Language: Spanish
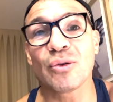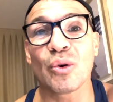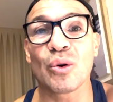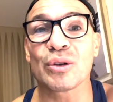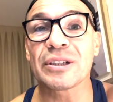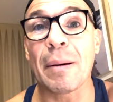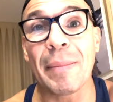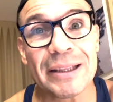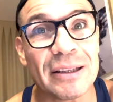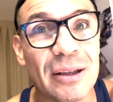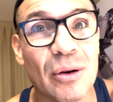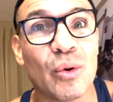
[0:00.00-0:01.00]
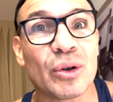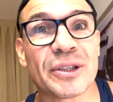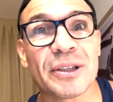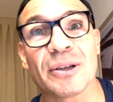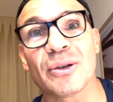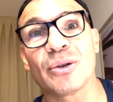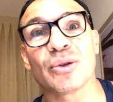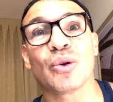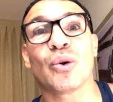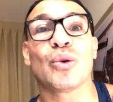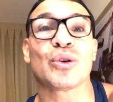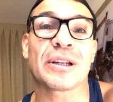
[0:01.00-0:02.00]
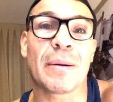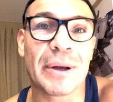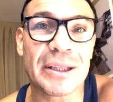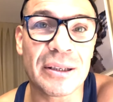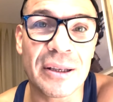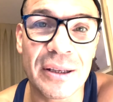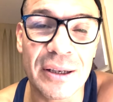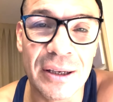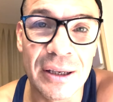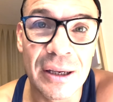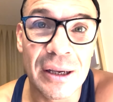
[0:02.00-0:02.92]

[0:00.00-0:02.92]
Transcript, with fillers: todos los amantes del boxeo, todos los amantes del